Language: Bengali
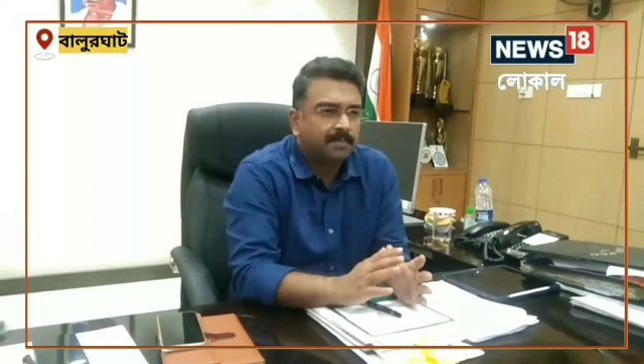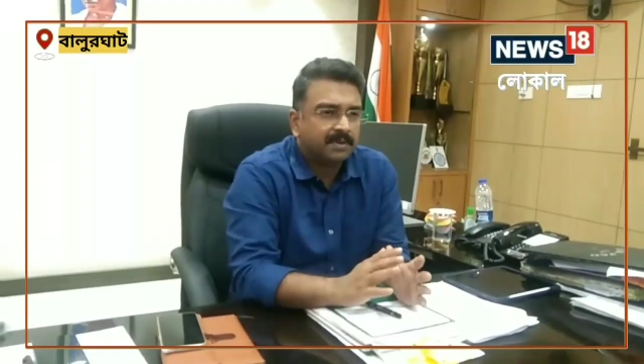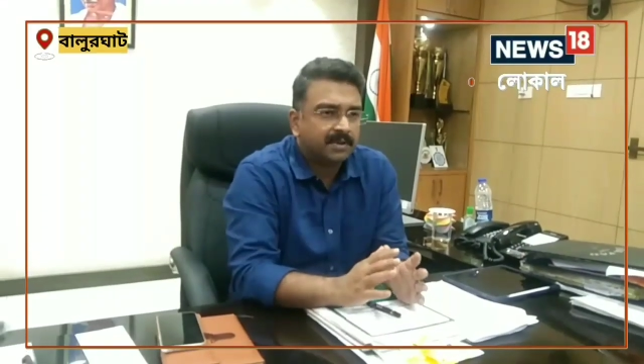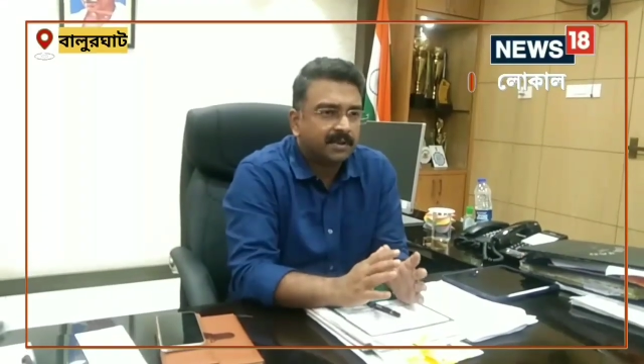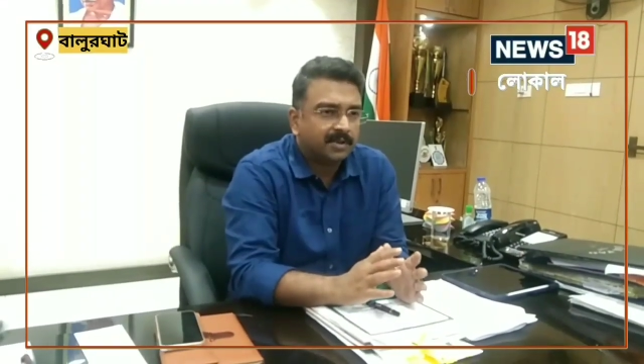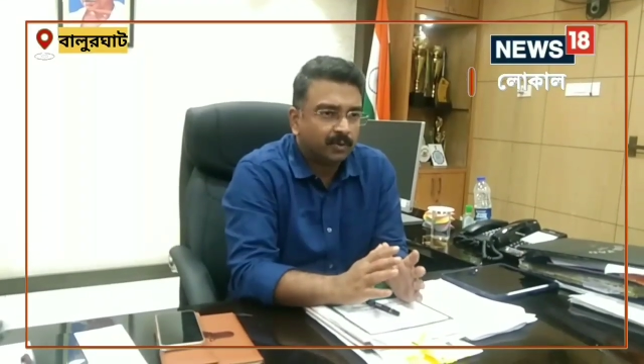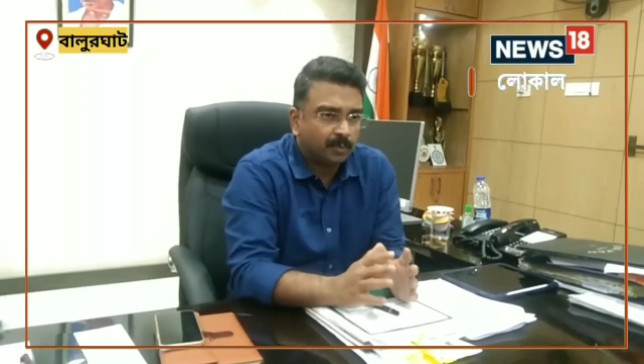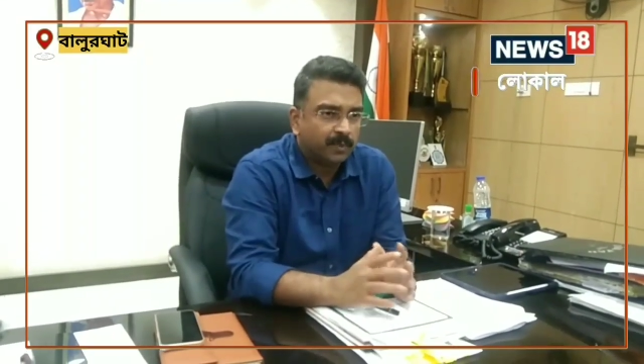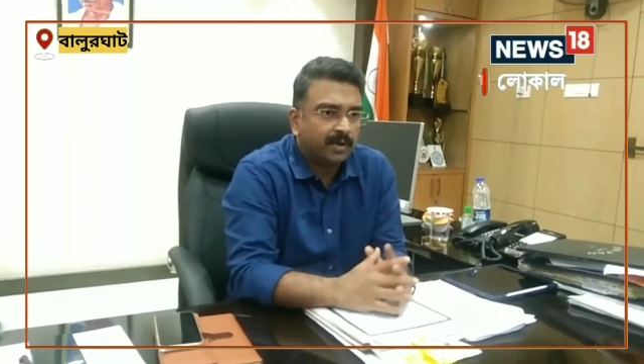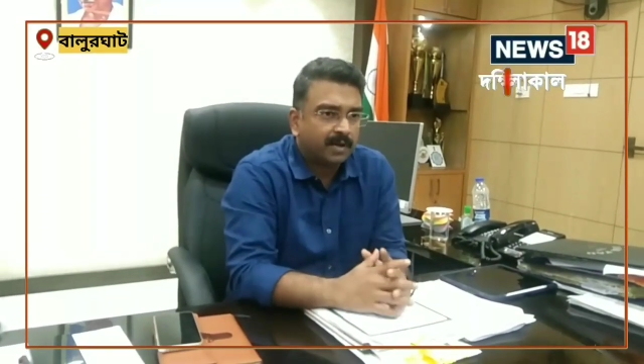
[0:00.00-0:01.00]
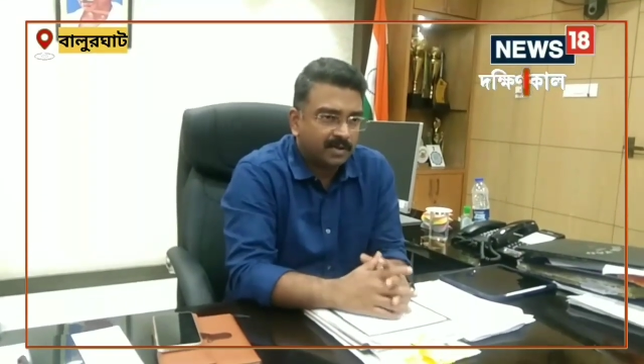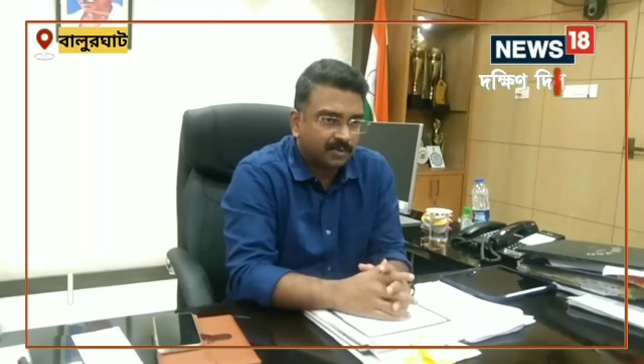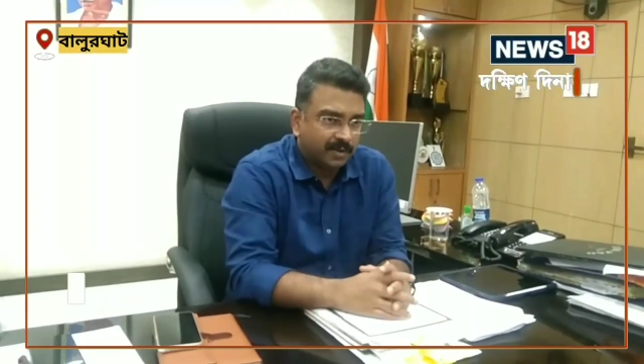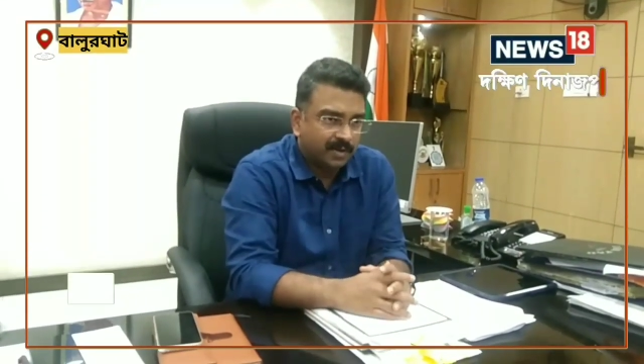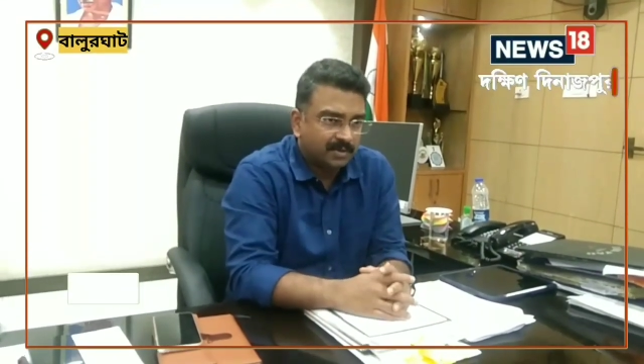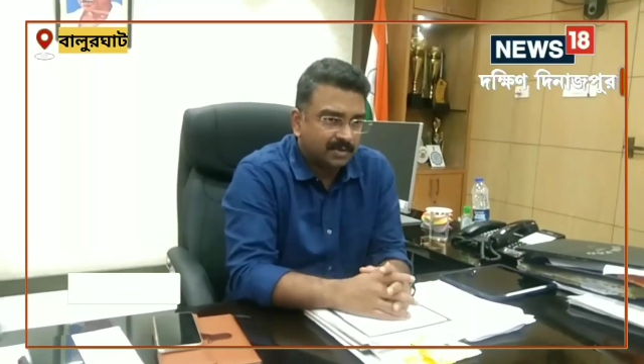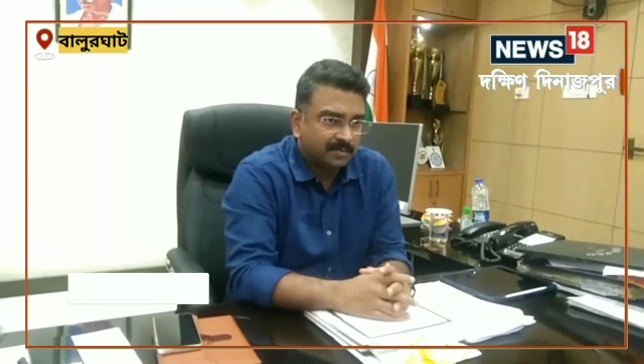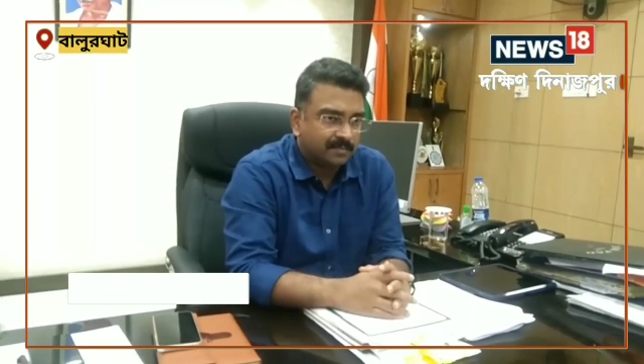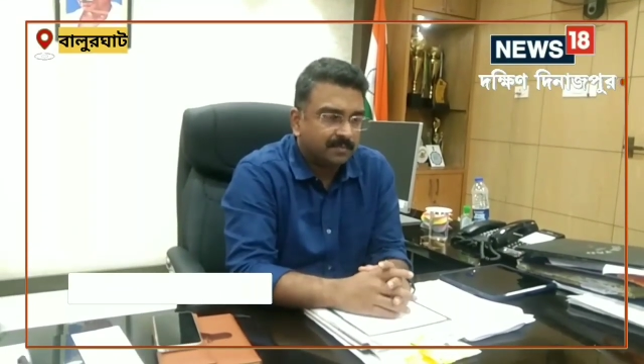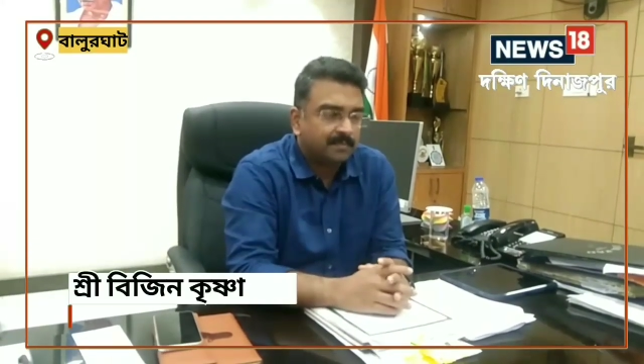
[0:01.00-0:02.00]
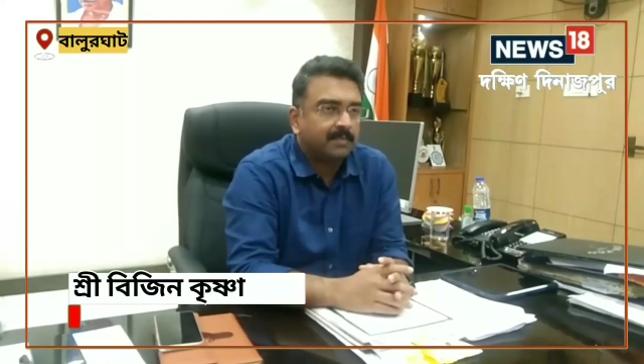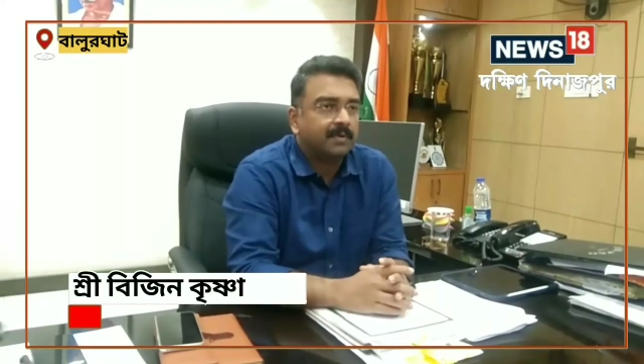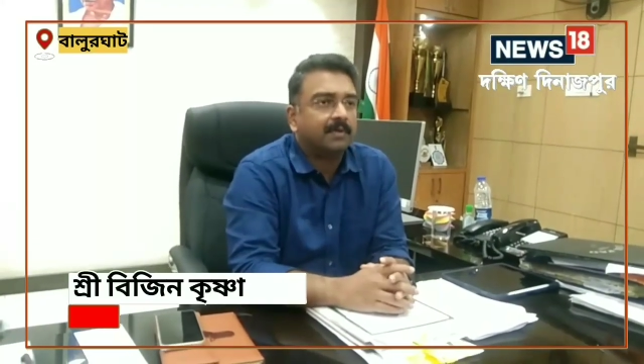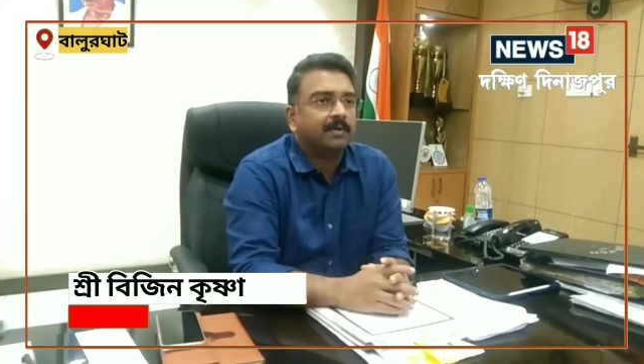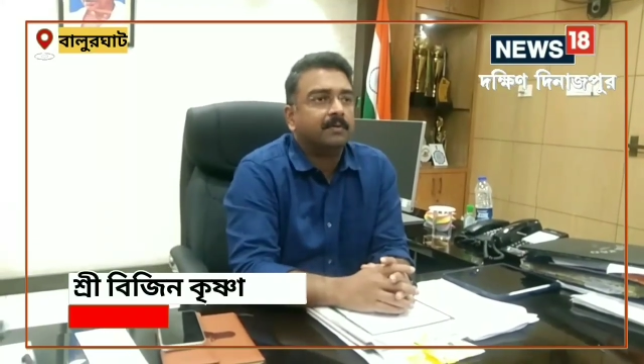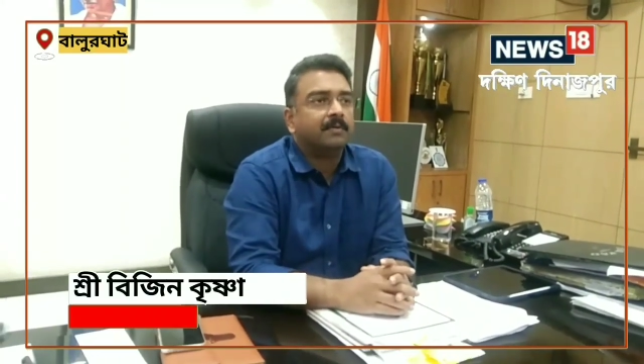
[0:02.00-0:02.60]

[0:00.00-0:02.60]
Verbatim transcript: পার্সেন্টেজের উপরে কাজ হয়ে গেছে মানে,